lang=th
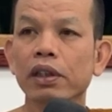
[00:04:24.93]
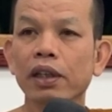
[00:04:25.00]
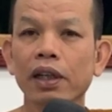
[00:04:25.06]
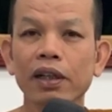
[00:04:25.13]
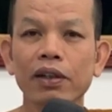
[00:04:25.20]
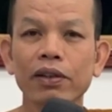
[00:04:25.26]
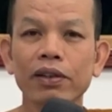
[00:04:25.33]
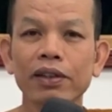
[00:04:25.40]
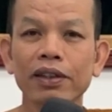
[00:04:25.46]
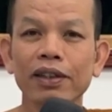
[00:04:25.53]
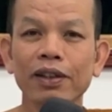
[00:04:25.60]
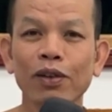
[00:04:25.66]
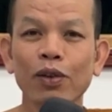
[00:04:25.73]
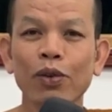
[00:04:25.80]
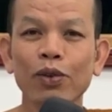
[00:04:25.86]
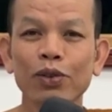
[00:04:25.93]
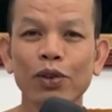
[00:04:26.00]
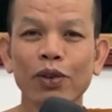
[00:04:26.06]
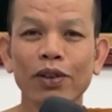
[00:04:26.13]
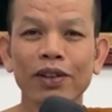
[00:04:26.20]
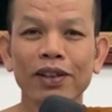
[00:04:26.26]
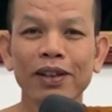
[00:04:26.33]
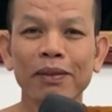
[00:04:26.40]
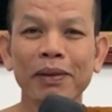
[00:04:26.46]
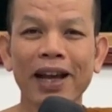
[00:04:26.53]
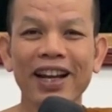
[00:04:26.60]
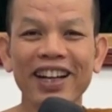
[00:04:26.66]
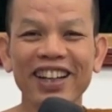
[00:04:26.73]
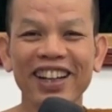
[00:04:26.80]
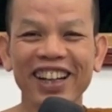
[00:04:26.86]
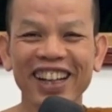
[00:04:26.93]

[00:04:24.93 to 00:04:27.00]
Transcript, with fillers: ยังก็หลงสนเลยได้บ้าง